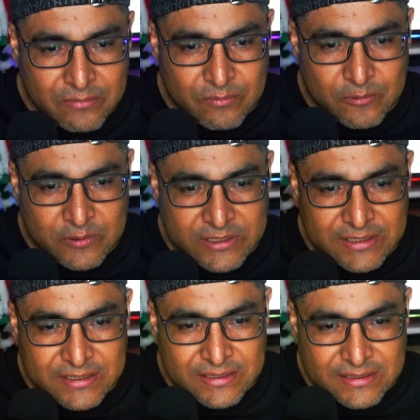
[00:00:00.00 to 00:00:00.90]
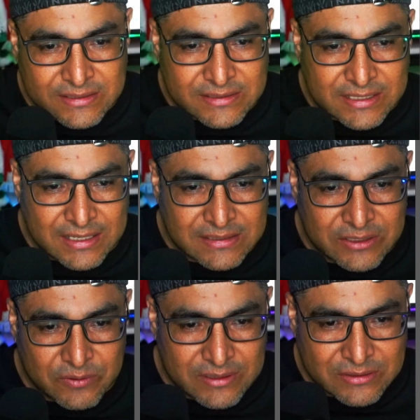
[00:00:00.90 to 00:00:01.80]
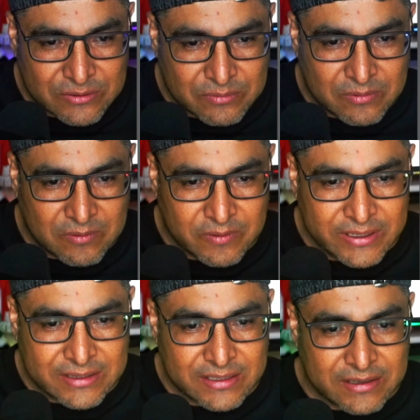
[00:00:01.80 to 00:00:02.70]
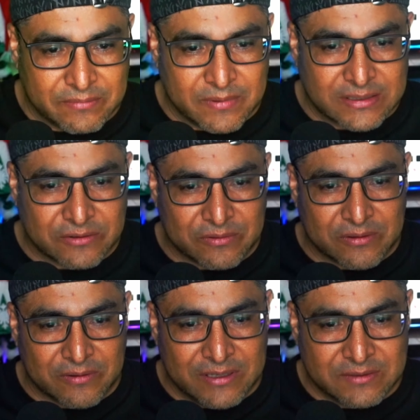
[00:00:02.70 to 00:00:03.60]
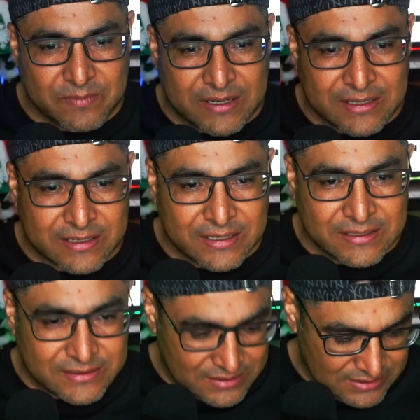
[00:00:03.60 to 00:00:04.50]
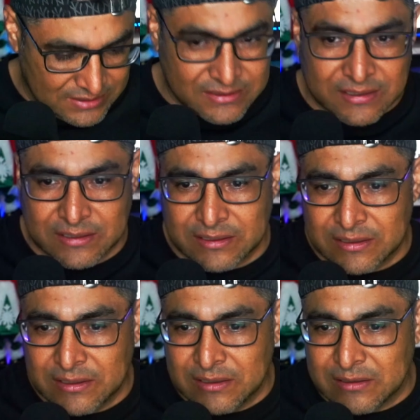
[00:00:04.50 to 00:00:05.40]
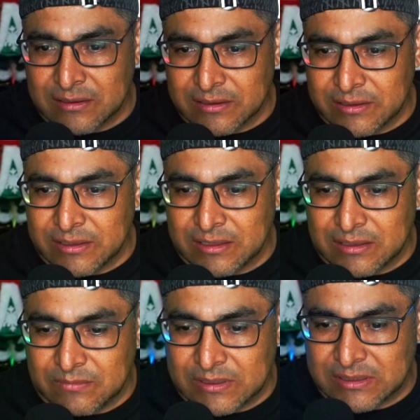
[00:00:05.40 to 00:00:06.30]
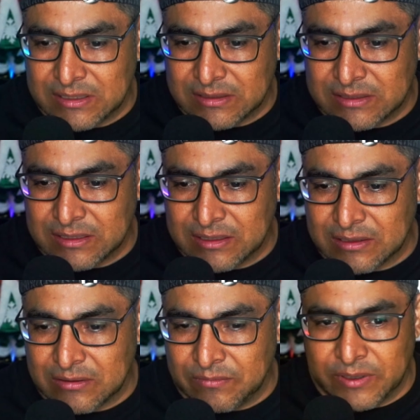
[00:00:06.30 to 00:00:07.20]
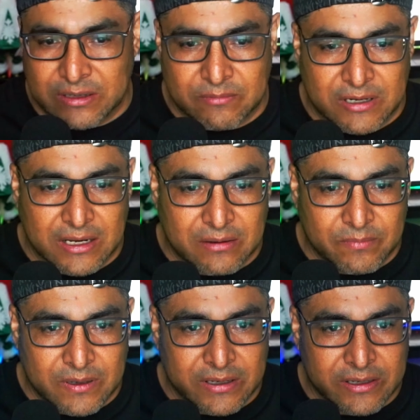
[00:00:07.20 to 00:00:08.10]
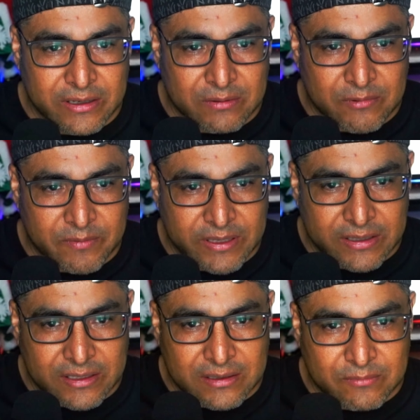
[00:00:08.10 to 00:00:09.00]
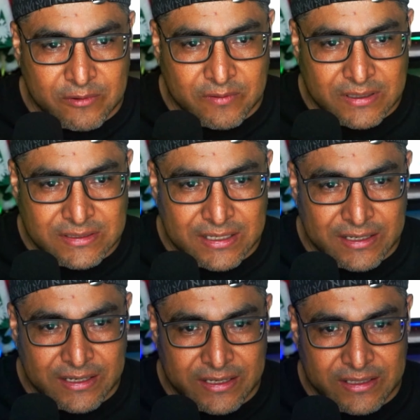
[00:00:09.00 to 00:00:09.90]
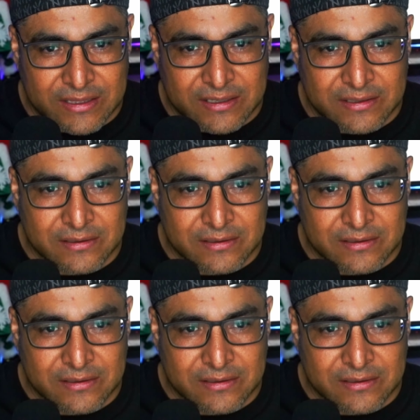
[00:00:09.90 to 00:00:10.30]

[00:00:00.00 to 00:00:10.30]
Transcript: muchas acciones o, irte a más controles para realizarlos. Aquí ya nada más las combinamos la capa y como ven ya tenemos lo que es la grequita.